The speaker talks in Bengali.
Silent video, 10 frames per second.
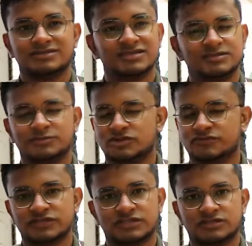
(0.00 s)
জাস্ট পিস
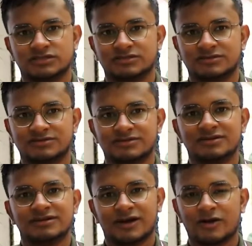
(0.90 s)
অফ শিট
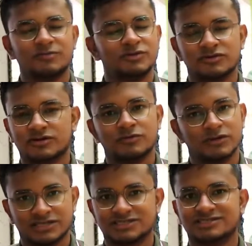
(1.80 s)
কারণ আমি ভিতরটা
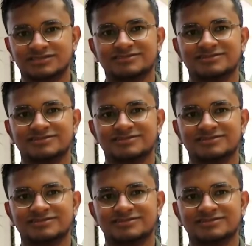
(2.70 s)
ঘুরে আসছি